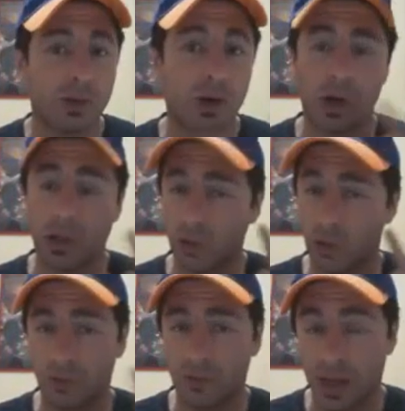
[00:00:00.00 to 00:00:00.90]
però che non
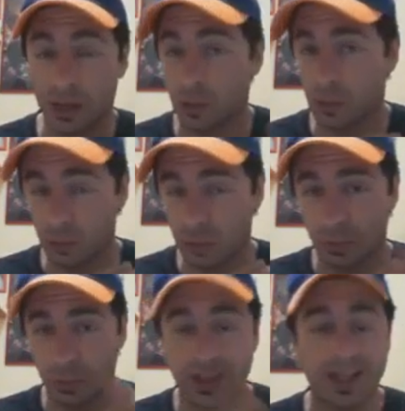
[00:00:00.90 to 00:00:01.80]
ho mai concluso
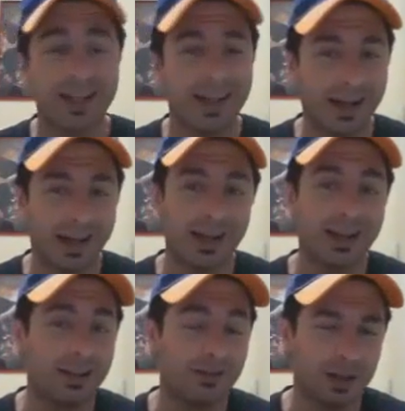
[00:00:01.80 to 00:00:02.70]
appunto di allenare
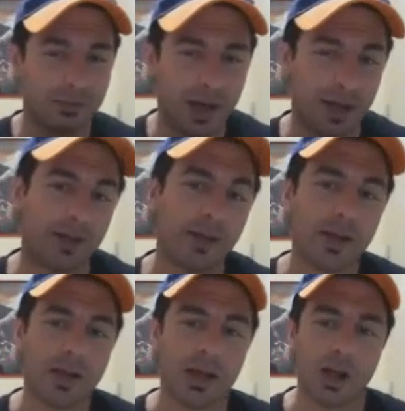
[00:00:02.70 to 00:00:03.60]
e di farmare.
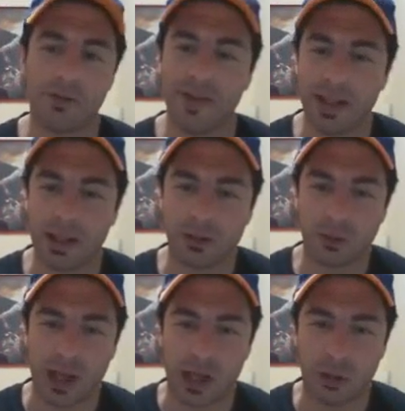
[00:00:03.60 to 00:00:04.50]
Come vedete che sto
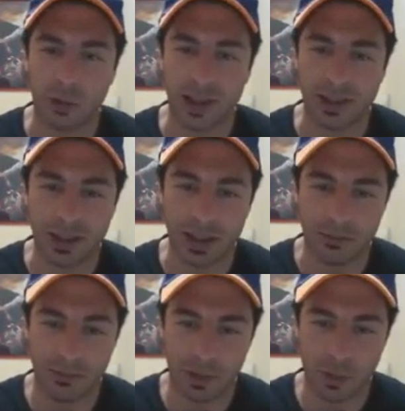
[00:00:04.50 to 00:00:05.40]
usando il
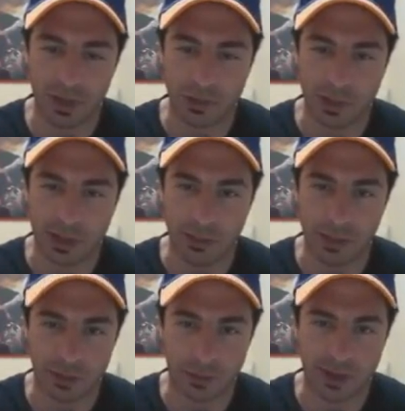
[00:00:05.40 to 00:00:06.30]
team, questo è il team
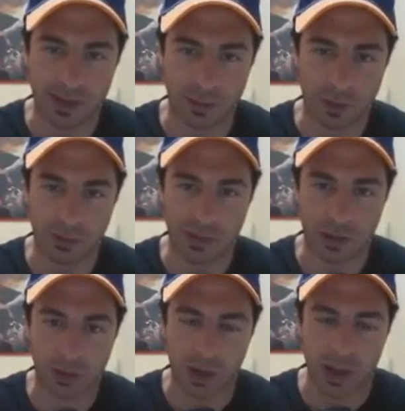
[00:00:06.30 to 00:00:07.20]
che sto utilizzando in quel
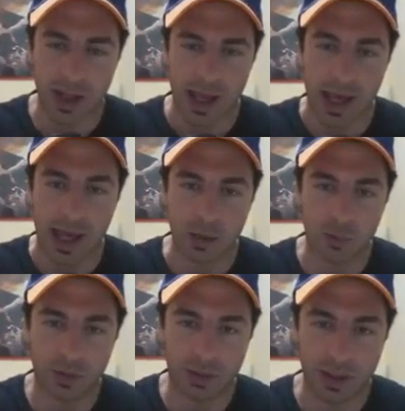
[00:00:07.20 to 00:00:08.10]
momento, è
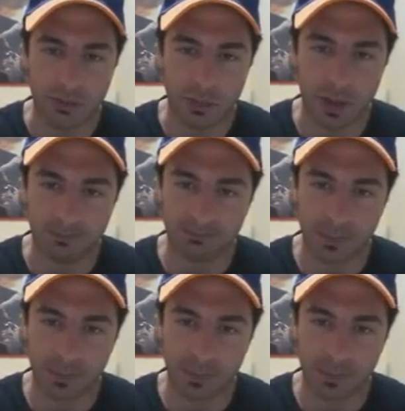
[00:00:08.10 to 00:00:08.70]
un team